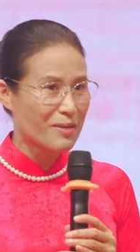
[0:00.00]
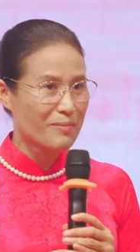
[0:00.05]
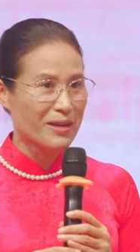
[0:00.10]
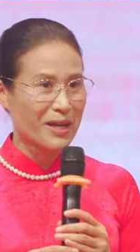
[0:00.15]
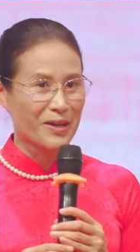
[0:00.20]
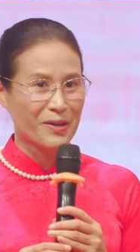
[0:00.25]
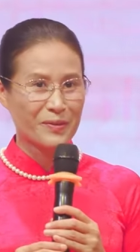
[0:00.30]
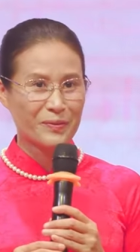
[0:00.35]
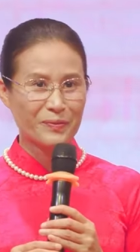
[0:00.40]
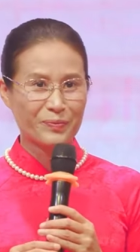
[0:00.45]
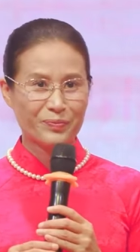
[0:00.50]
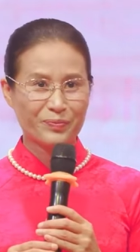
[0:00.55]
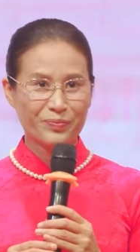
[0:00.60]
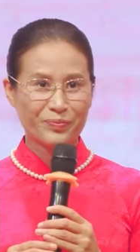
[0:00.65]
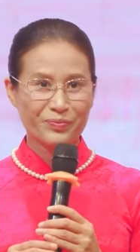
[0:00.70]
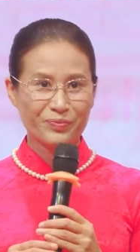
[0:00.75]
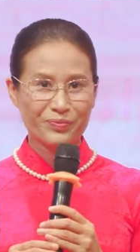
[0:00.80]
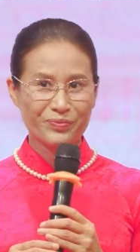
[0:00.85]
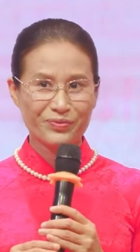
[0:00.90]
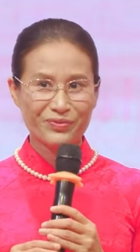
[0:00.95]
tập tô Lục
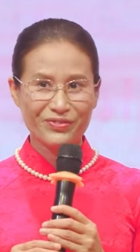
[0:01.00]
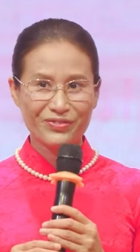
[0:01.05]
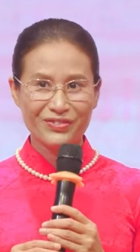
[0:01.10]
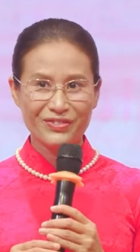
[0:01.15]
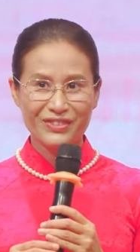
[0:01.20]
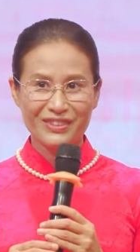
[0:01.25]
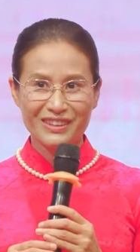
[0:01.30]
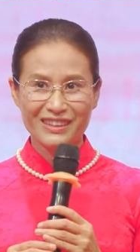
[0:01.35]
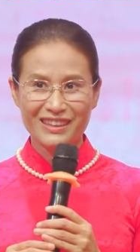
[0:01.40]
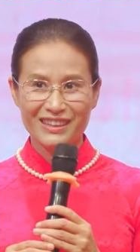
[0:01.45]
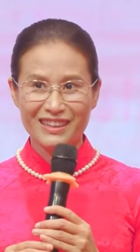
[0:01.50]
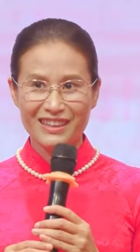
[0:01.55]
Hòa với chủ